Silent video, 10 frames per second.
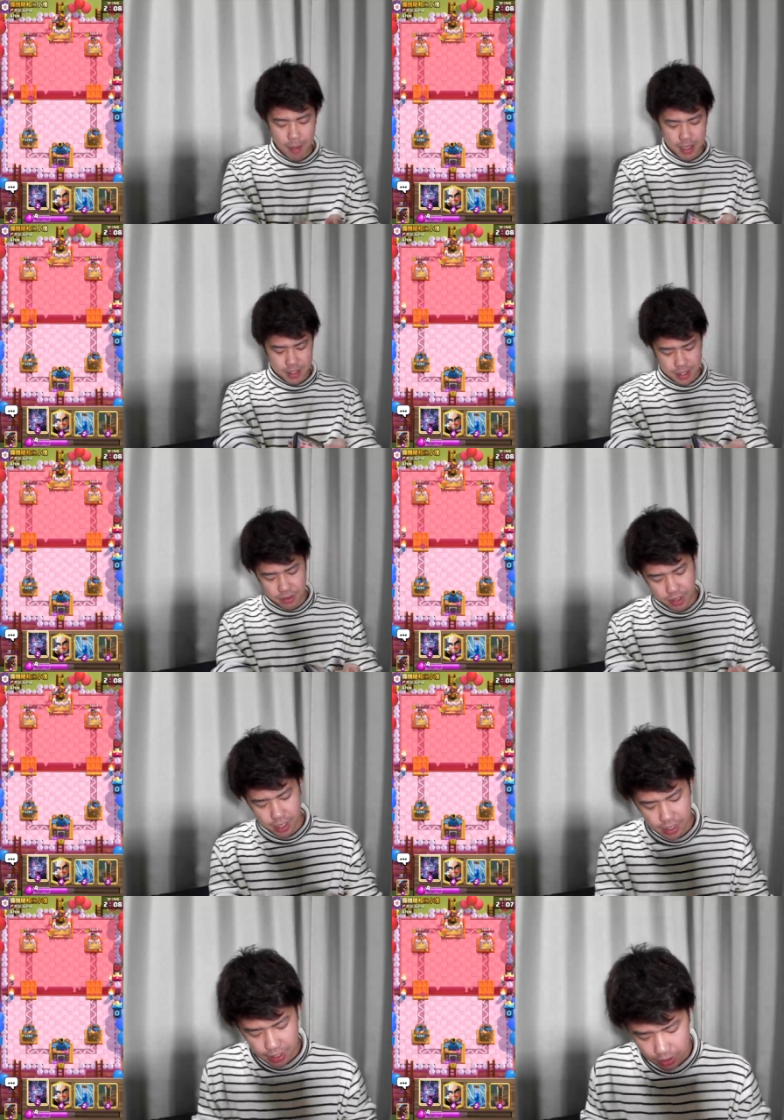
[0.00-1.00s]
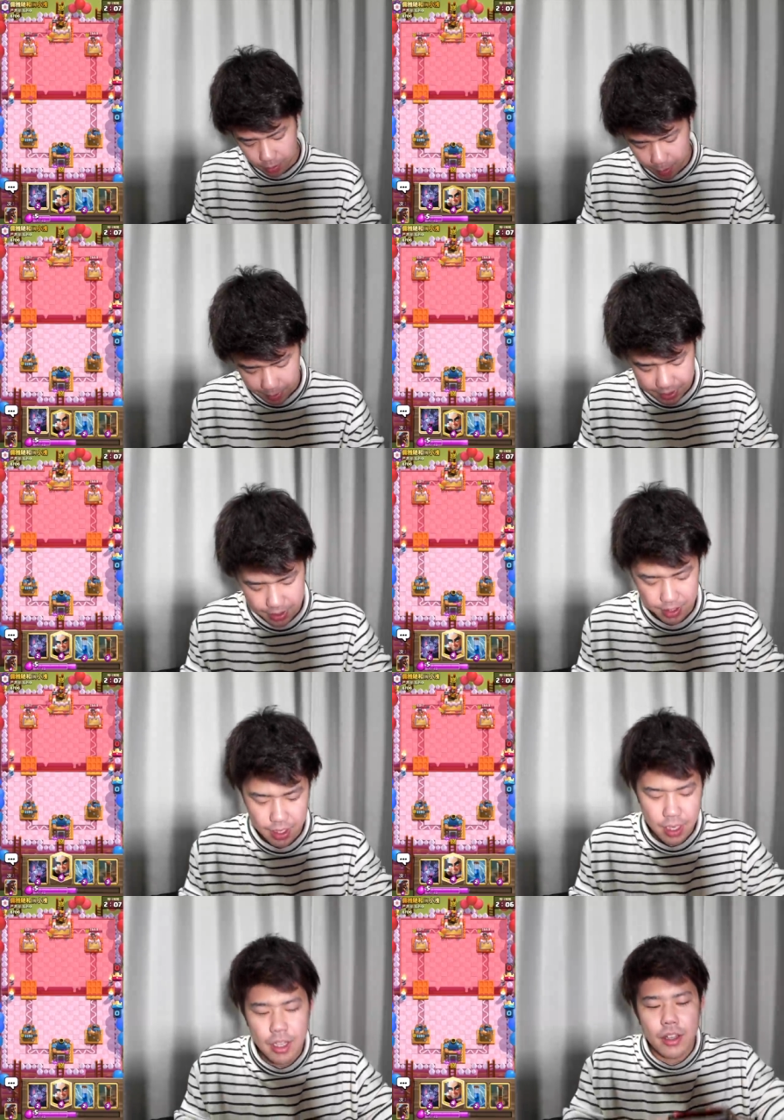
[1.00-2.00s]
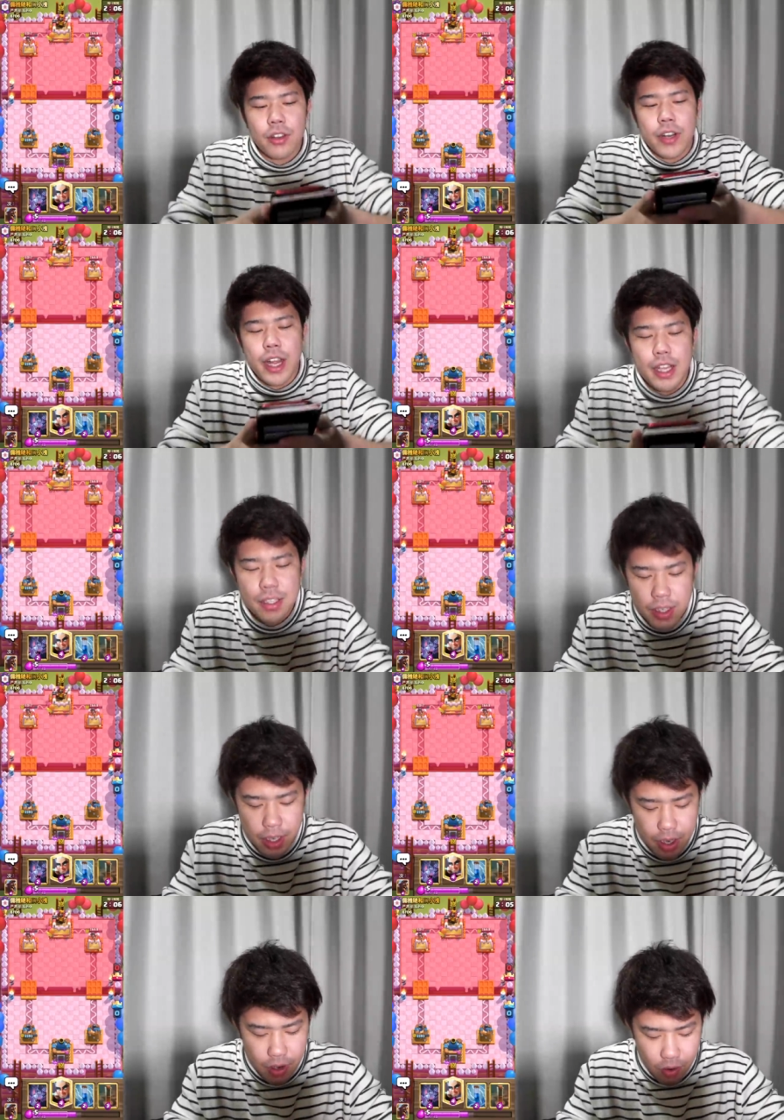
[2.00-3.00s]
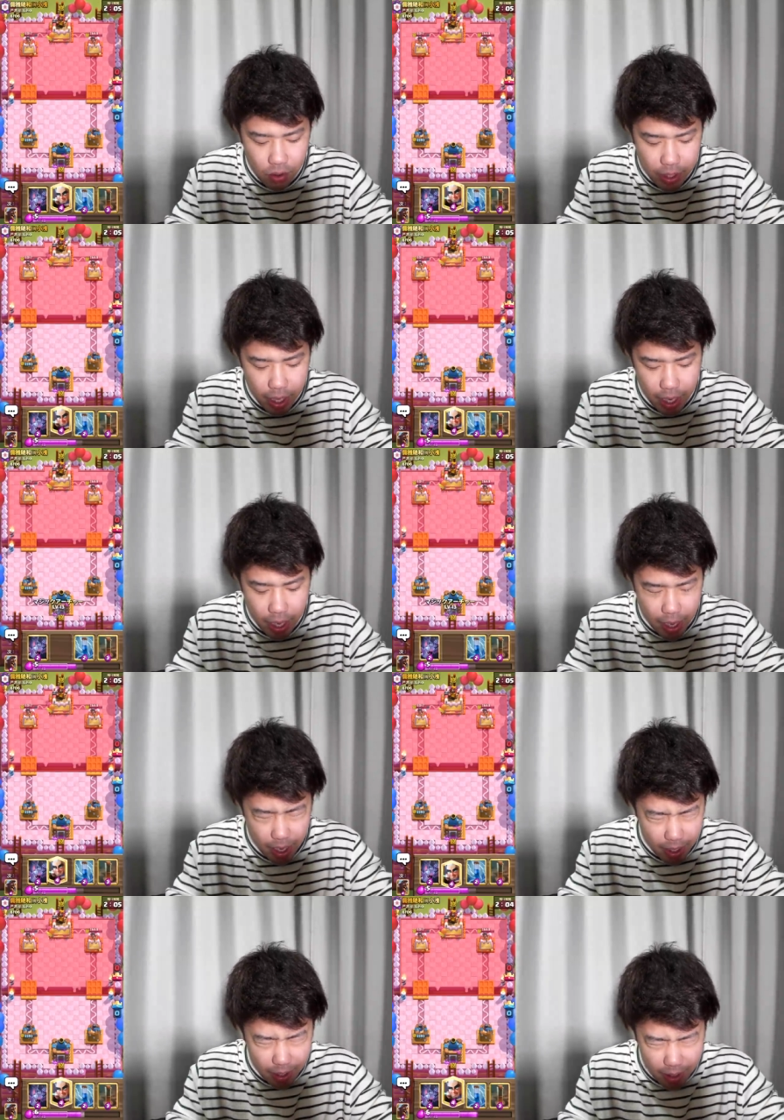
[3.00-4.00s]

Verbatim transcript: 甘んじて受け入れたいと思います。とりあえず、ここで、